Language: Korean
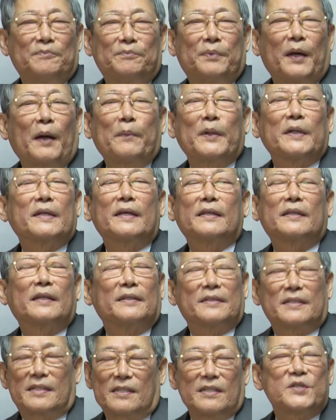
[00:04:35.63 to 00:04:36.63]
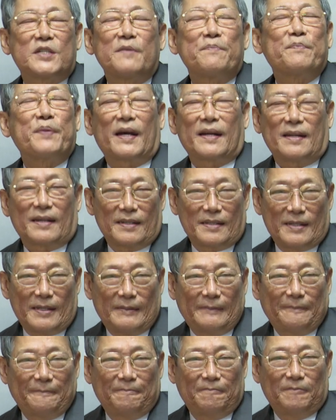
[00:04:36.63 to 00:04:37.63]
100% 실패하는
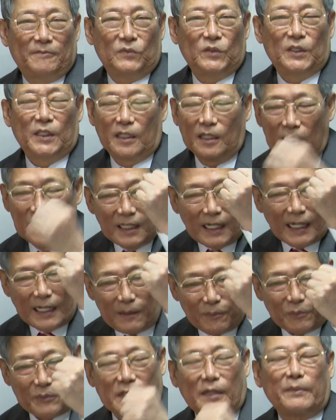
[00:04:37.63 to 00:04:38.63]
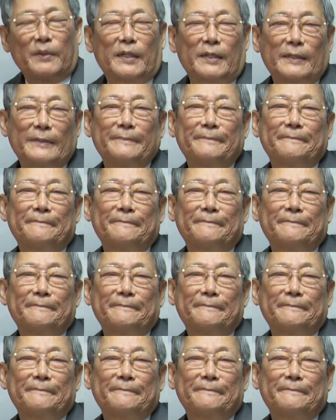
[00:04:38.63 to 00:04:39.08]
거다. 이거 하나 붙잡아라.